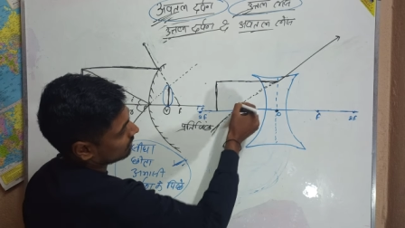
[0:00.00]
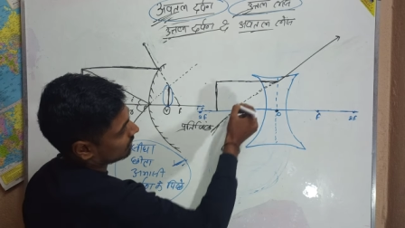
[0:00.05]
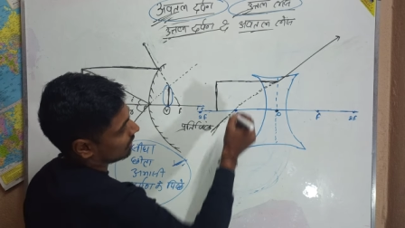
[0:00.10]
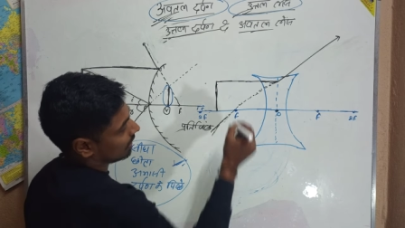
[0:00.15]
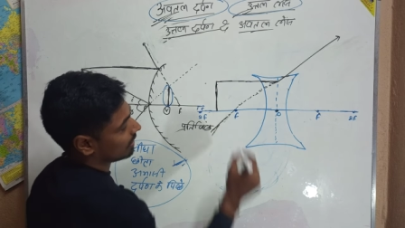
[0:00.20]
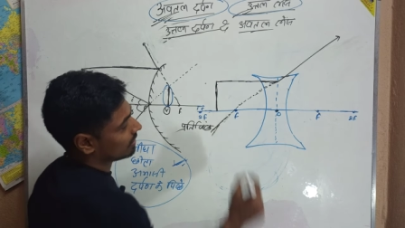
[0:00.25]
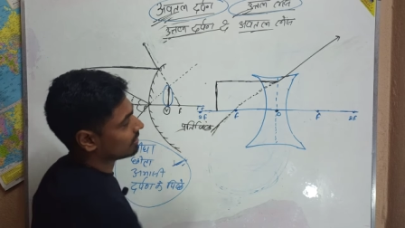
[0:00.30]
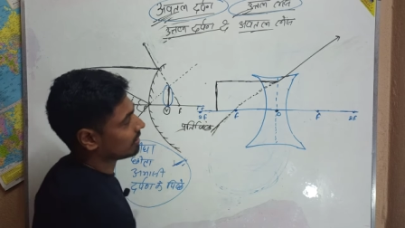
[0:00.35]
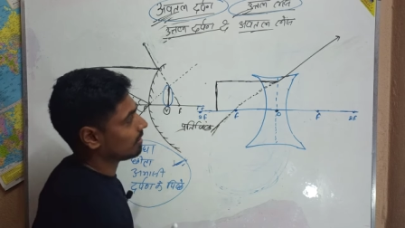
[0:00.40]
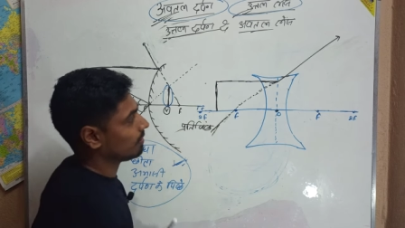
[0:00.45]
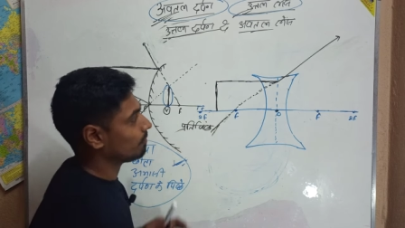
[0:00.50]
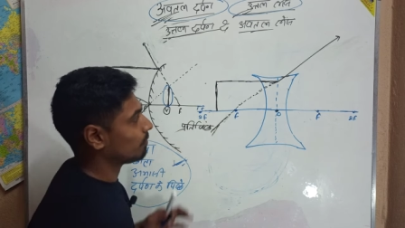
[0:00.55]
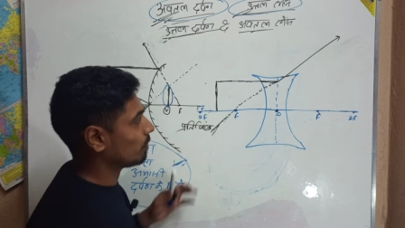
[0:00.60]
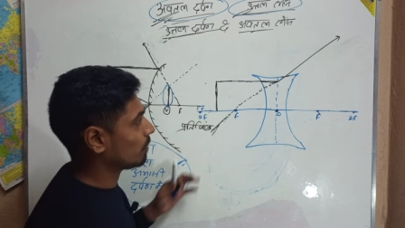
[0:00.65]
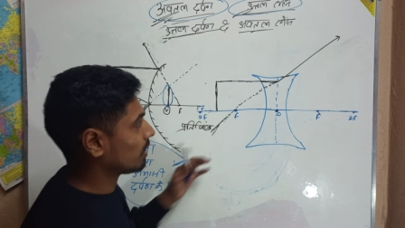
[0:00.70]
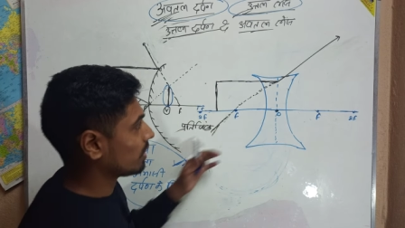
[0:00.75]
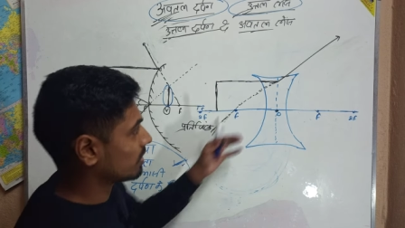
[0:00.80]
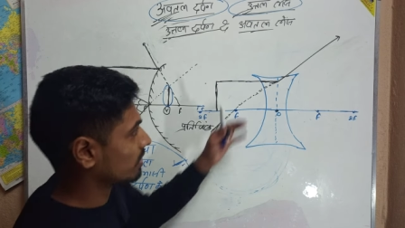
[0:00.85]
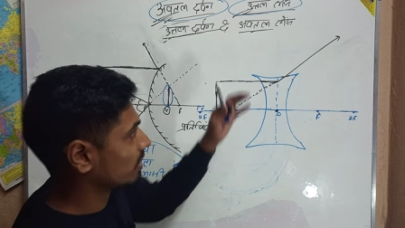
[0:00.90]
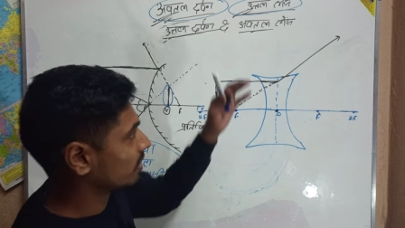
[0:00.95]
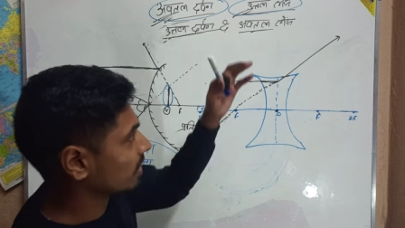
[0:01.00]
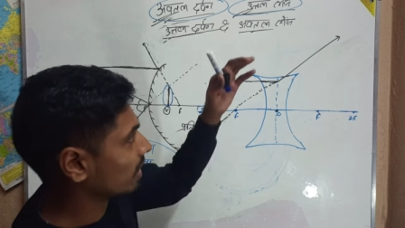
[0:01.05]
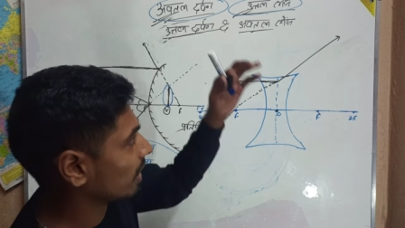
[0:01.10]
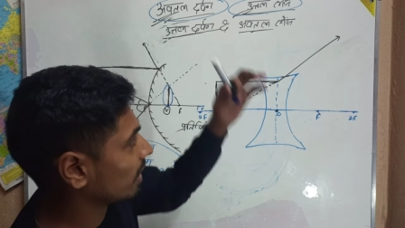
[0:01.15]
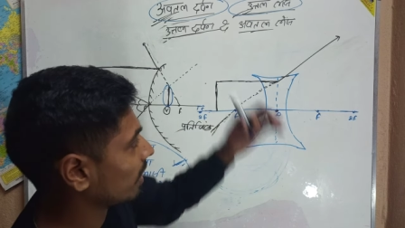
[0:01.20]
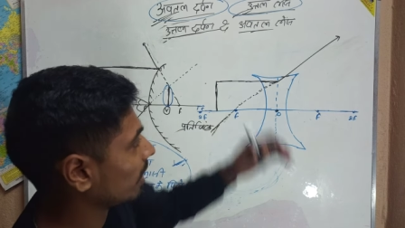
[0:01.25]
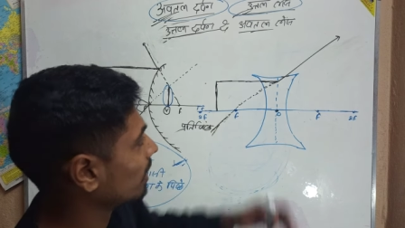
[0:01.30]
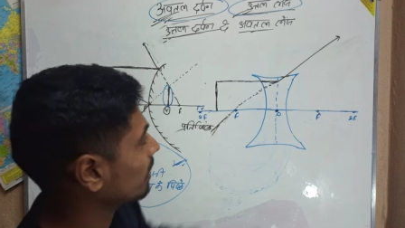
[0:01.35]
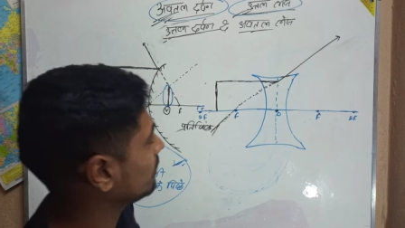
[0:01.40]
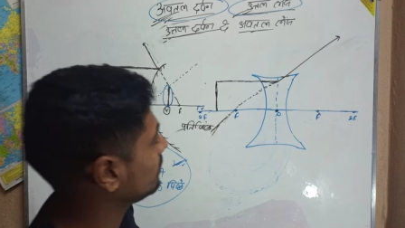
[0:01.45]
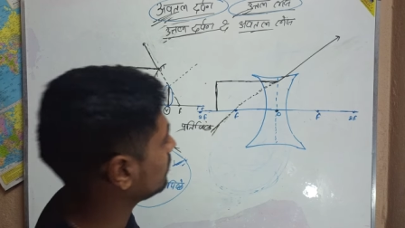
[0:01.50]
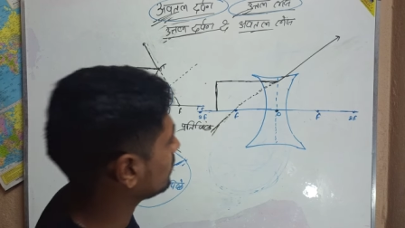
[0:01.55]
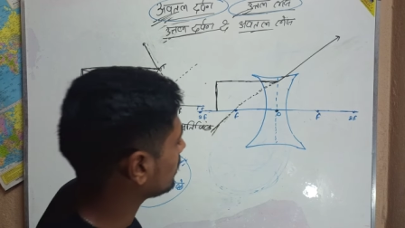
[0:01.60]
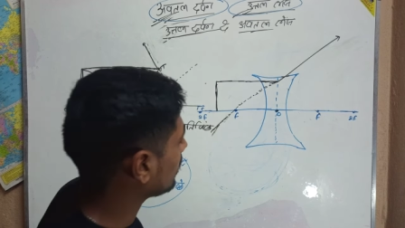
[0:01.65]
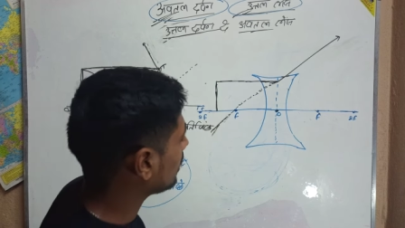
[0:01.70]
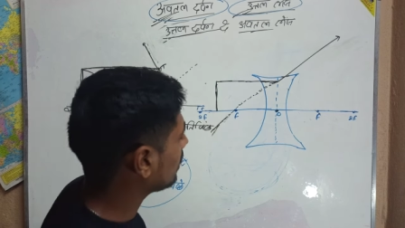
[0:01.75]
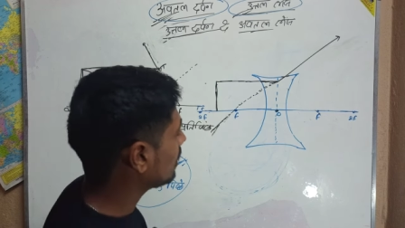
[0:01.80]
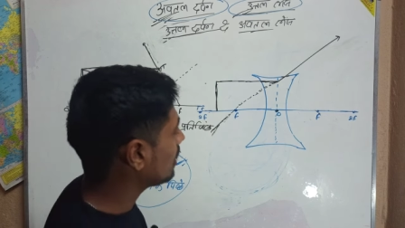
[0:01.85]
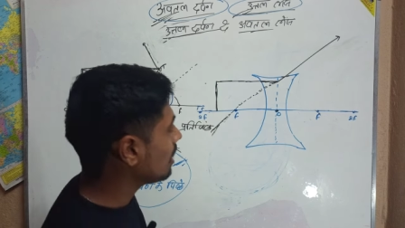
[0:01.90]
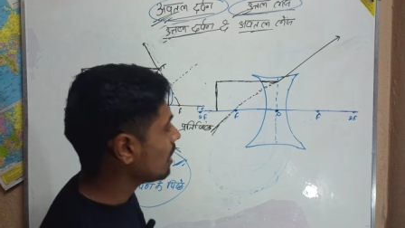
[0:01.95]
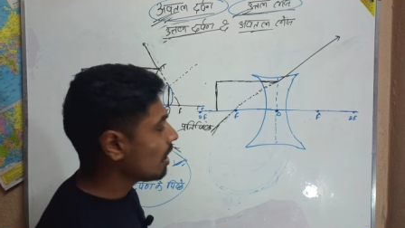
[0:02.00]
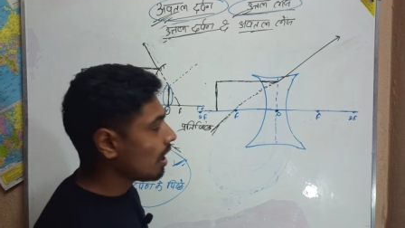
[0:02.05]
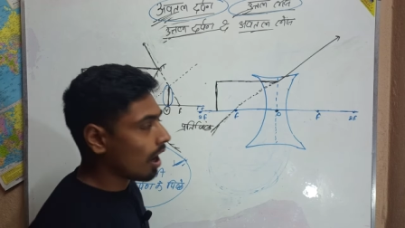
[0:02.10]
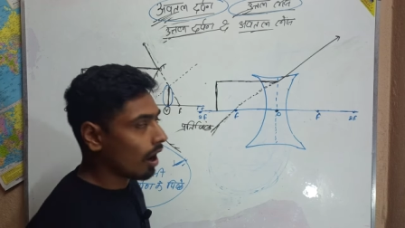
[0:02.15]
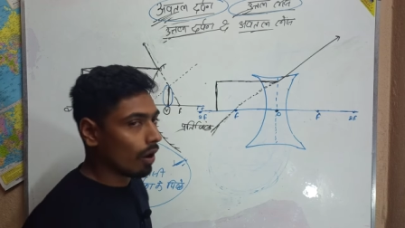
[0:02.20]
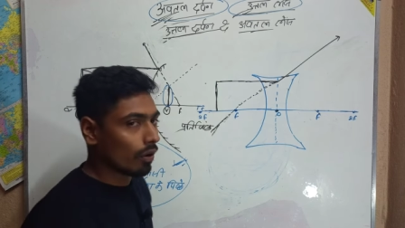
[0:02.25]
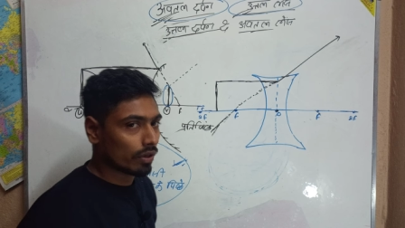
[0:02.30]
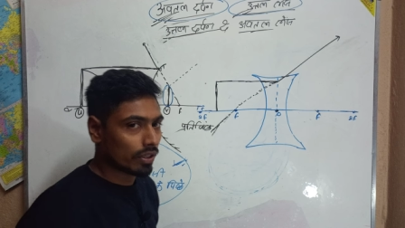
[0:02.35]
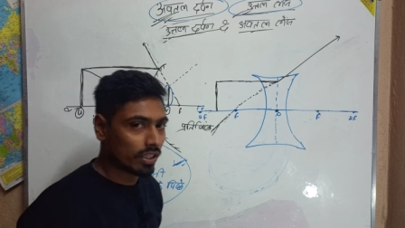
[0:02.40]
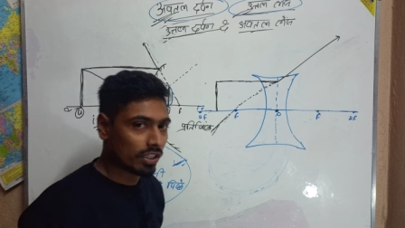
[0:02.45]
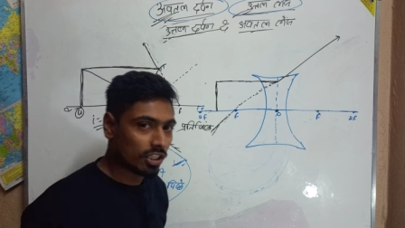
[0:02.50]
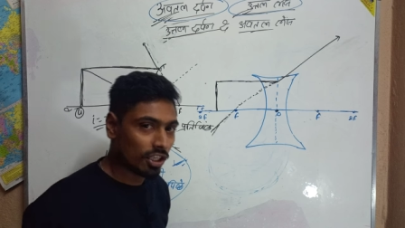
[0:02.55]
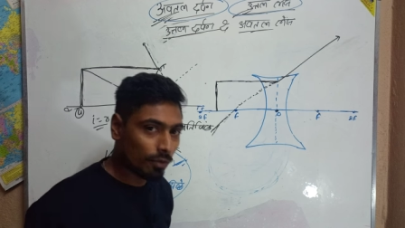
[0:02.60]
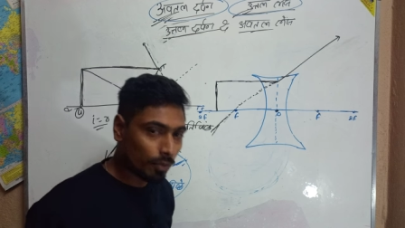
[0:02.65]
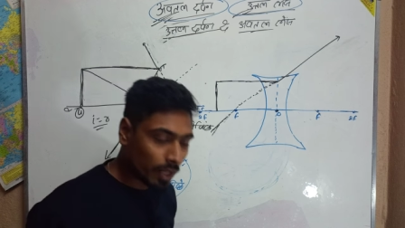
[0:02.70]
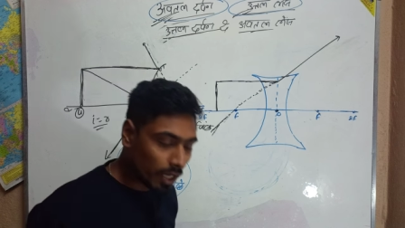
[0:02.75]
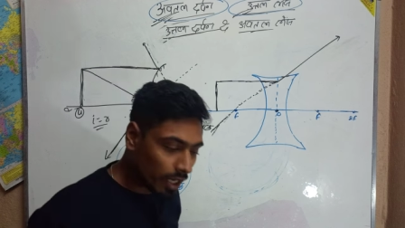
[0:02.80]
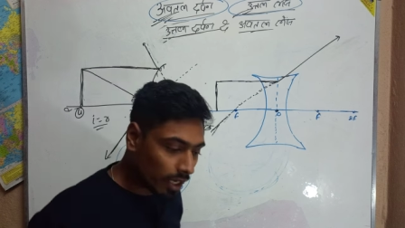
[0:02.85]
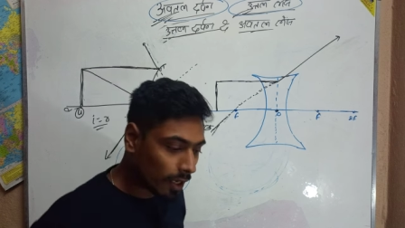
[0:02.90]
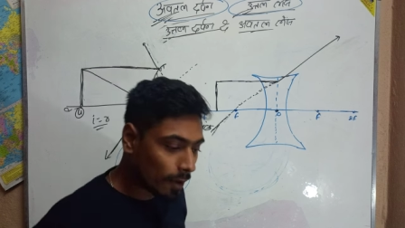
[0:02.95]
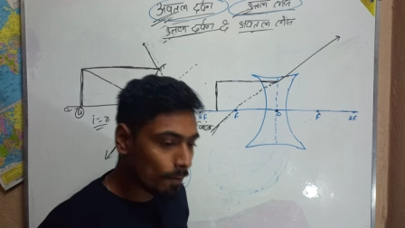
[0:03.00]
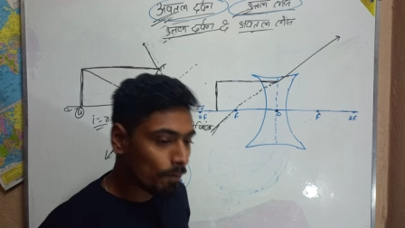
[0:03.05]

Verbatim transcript: कहाँ से फोकस से जा रहा है ठीक है और किसी भी